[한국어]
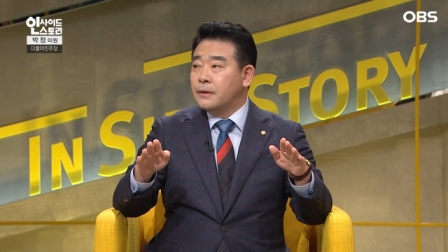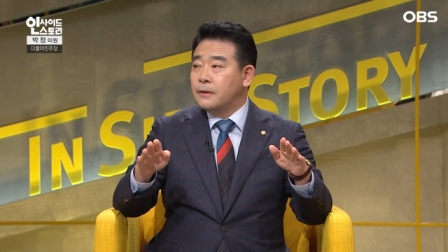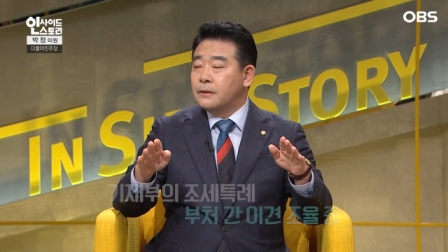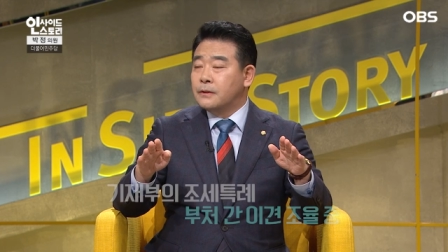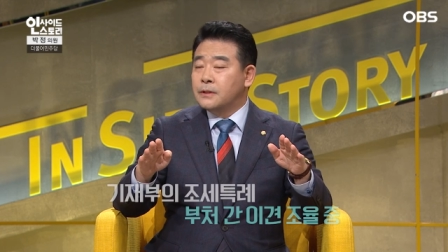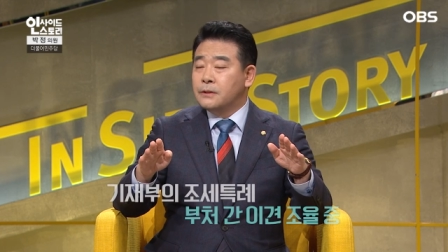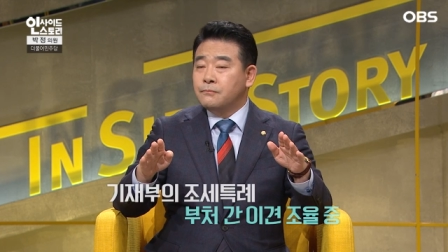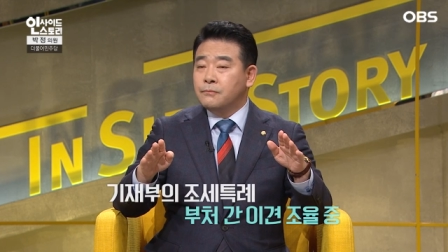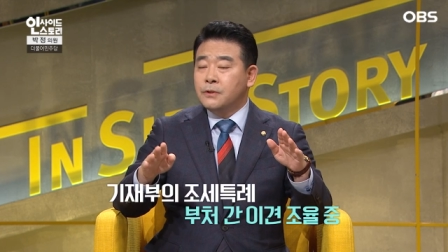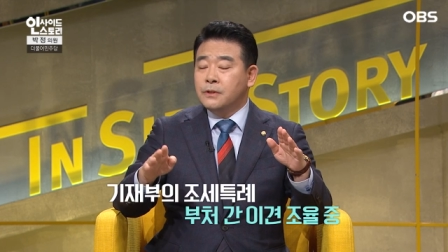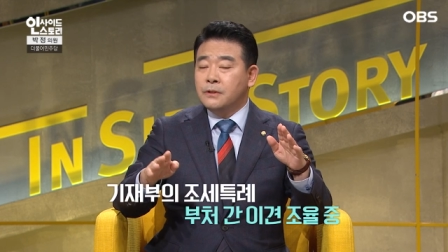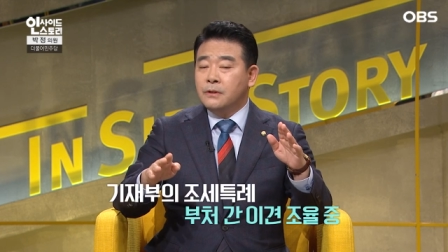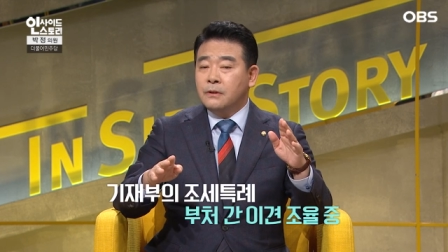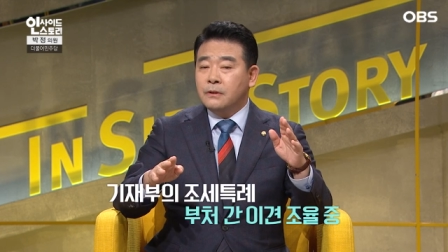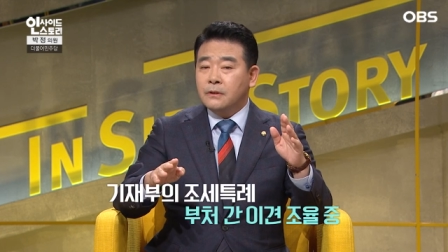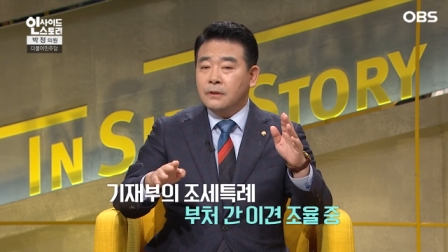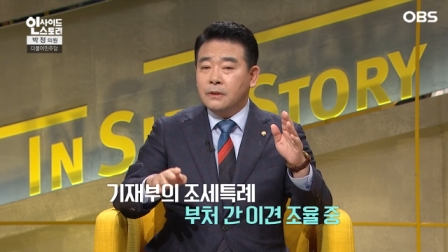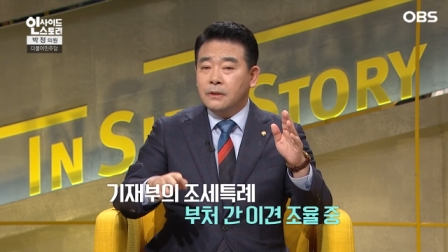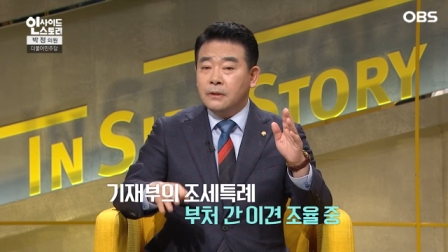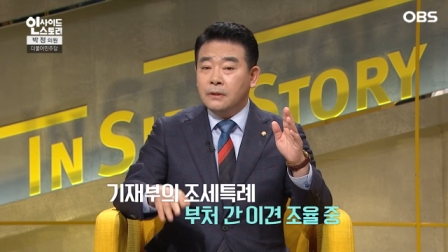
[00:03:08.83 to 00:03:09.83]
어, 심지어
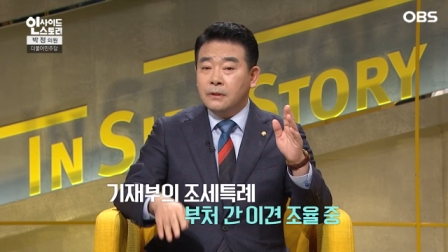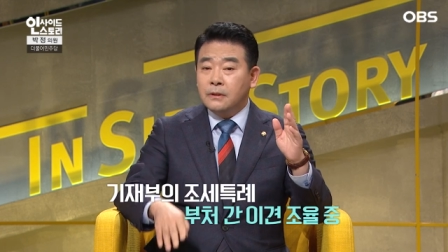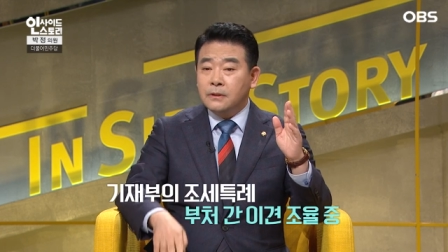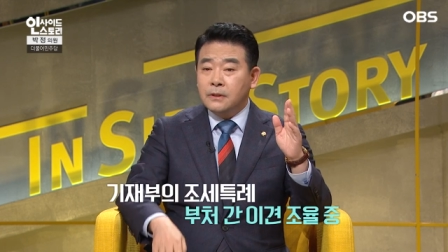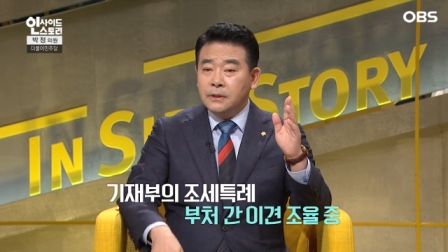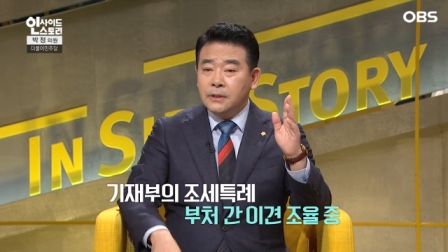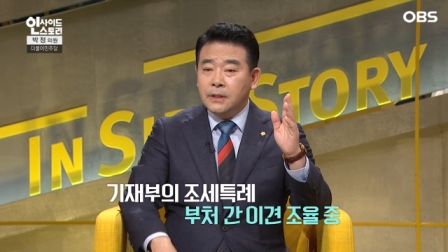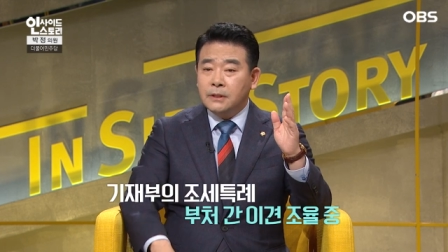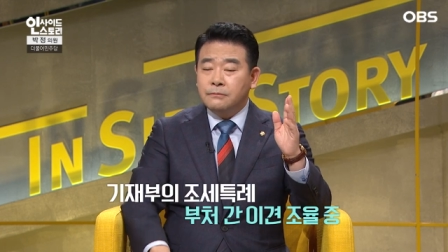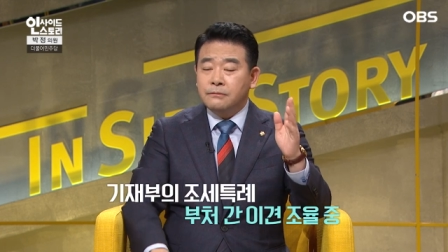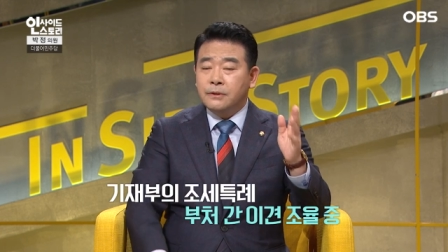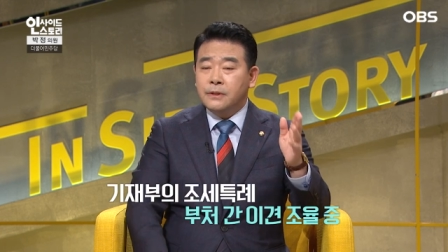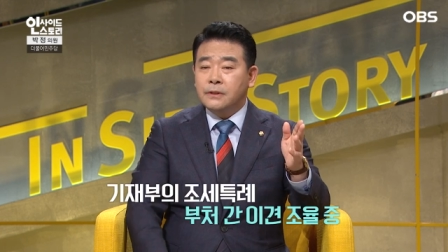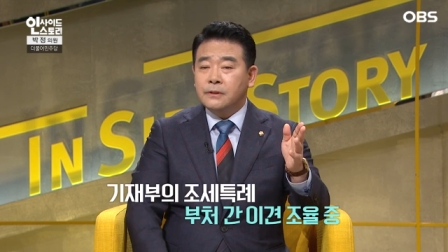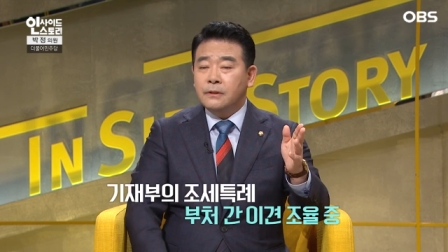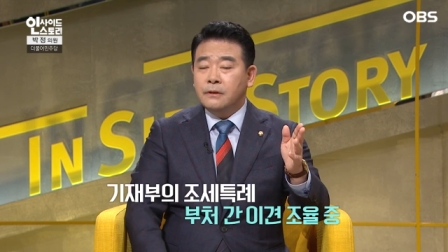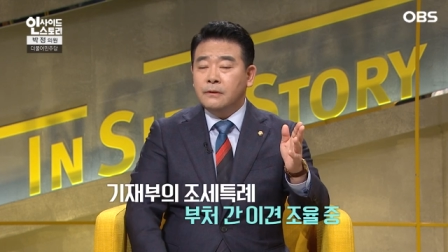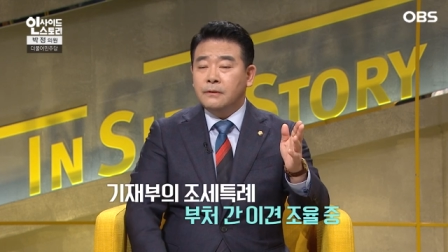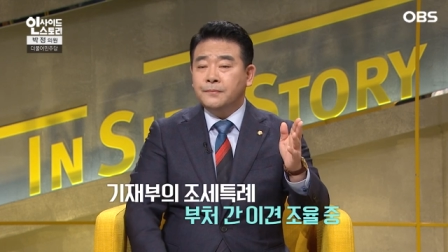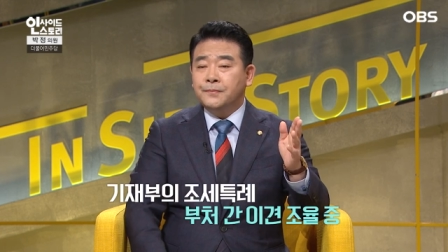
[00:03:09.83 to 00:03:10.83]
어,
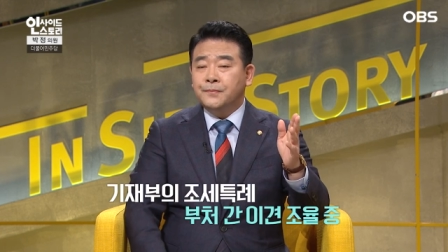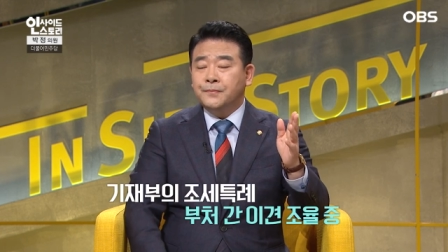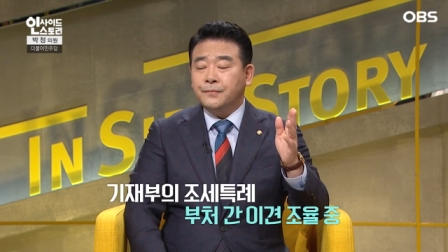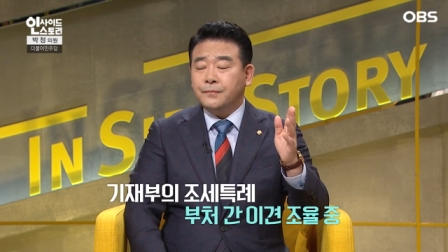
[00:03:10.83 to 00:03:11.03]
기재부에서